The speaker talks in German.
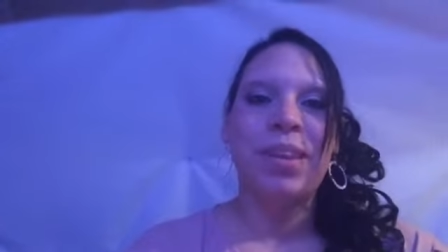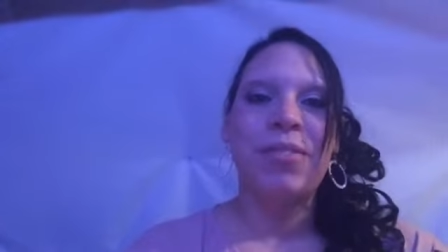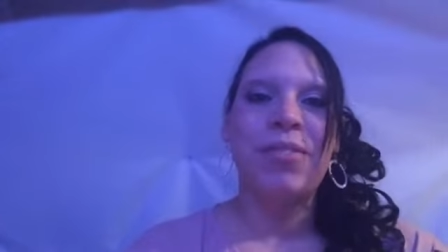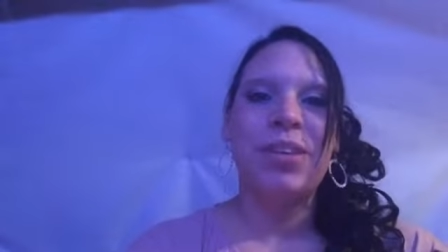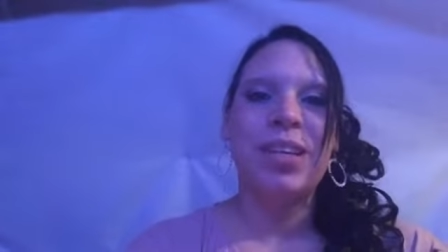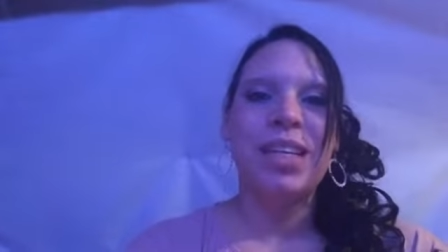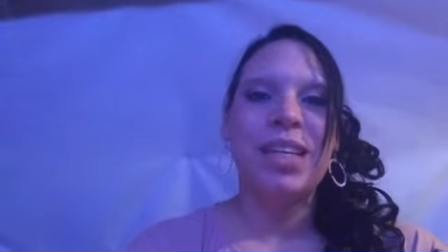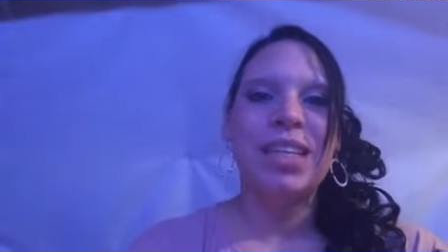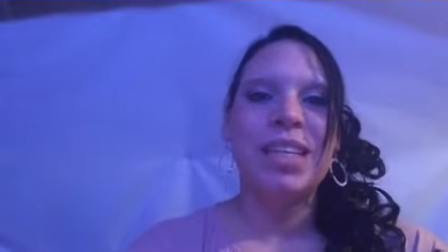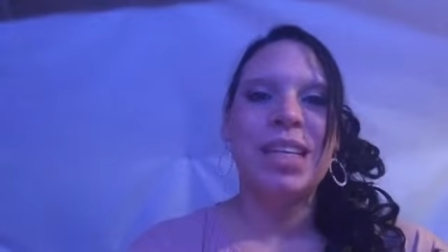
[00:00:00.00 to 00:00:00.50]

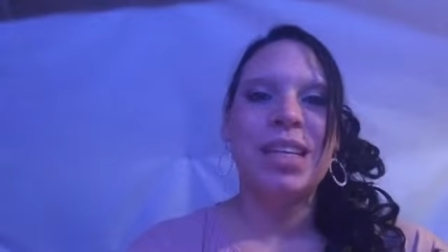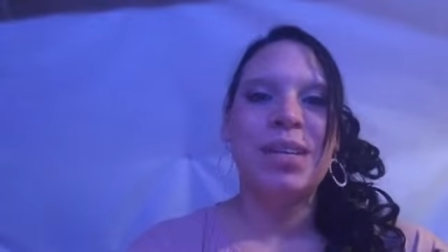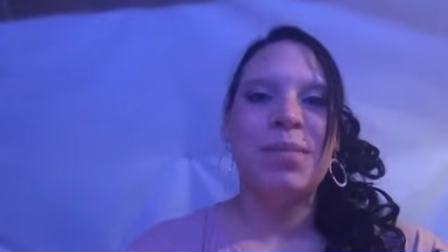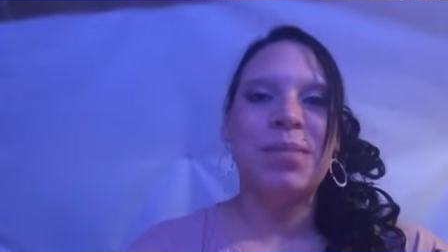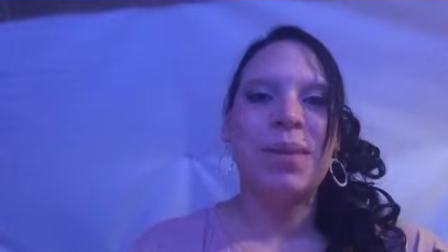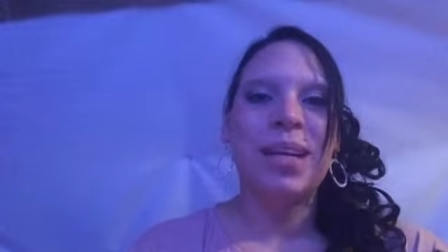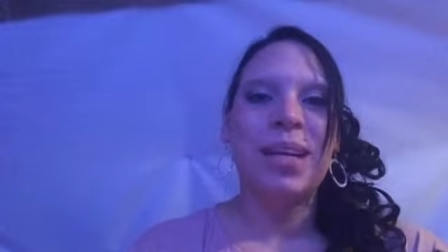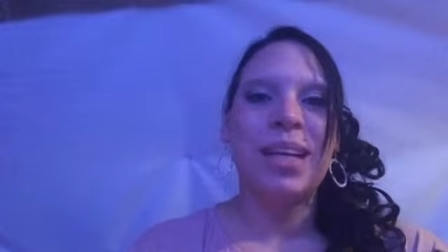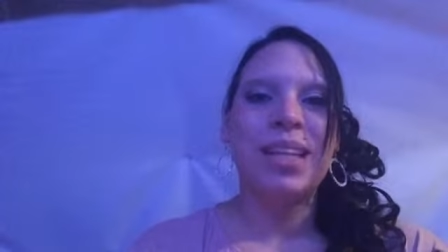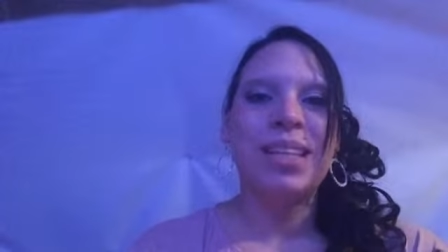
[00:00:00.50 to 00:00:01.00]
finde ich dann
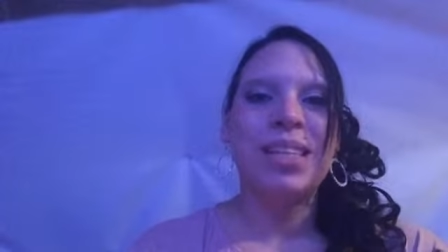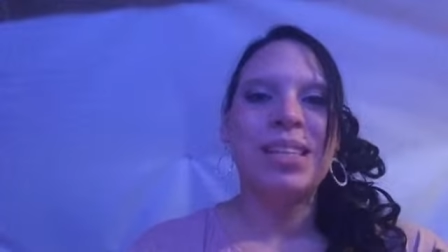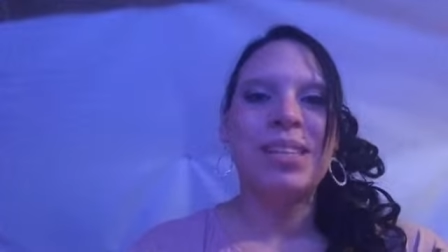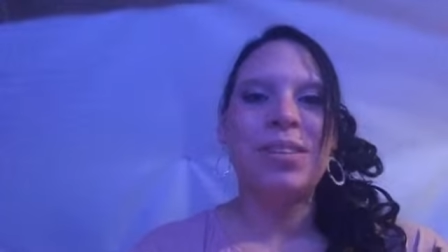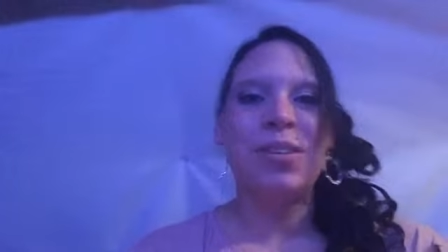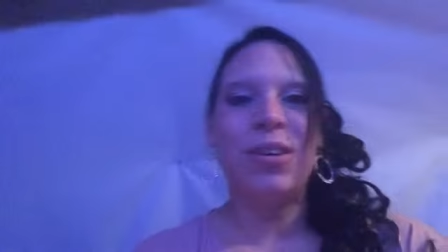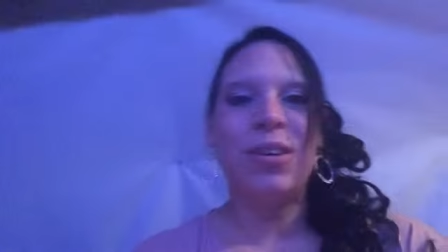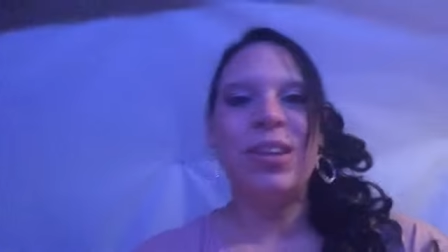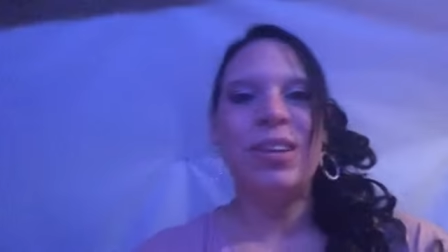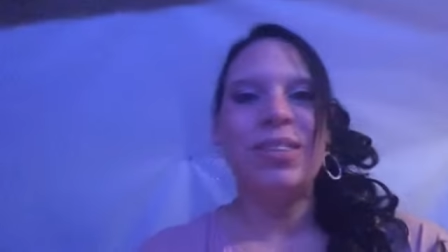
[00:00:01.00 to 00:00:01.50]
immer ganz
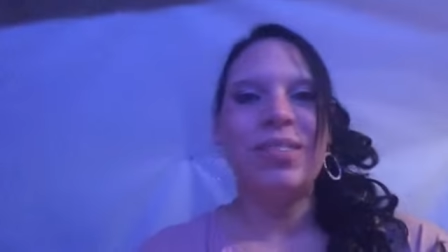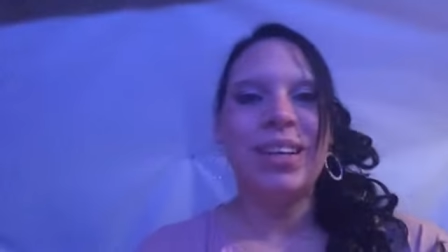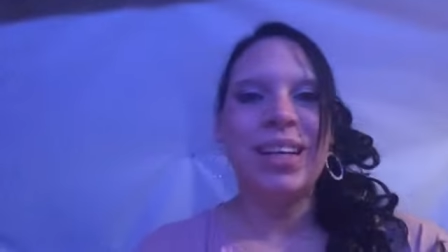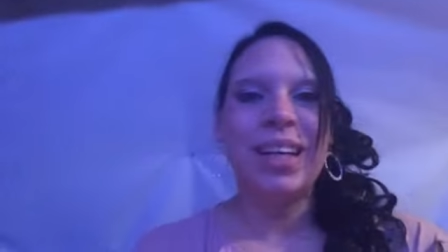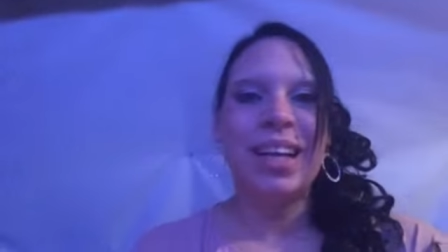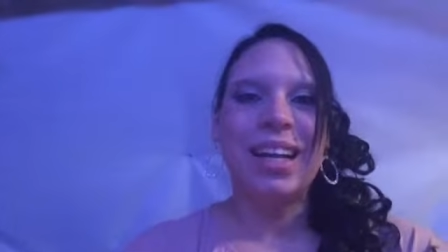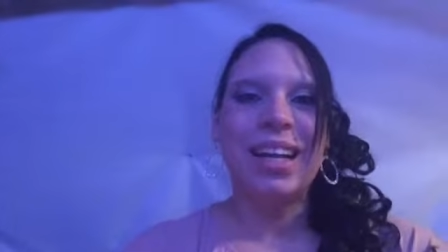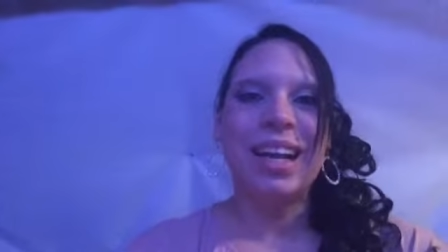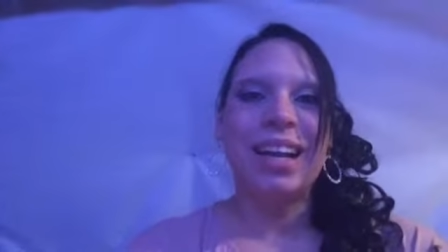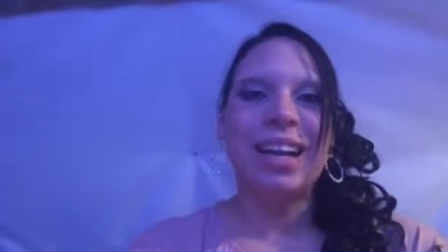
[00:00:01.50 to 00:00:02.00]
toll, wenn
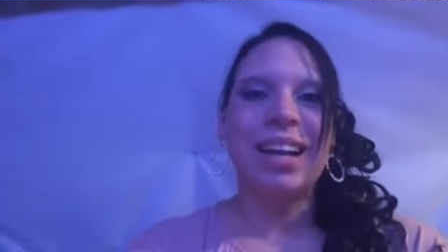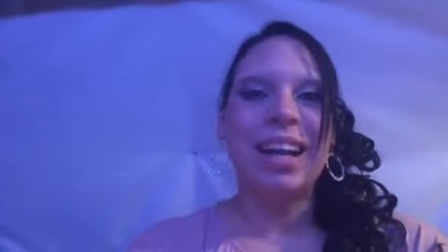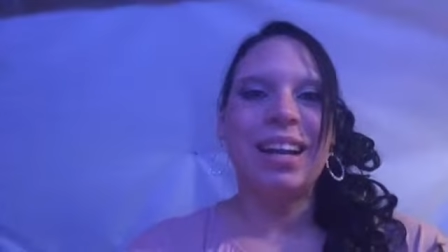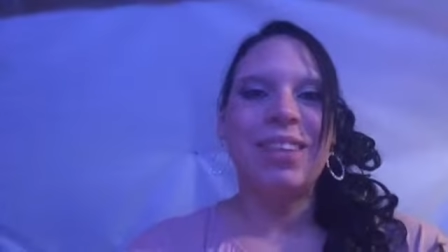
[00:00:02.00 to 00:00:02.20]
er dann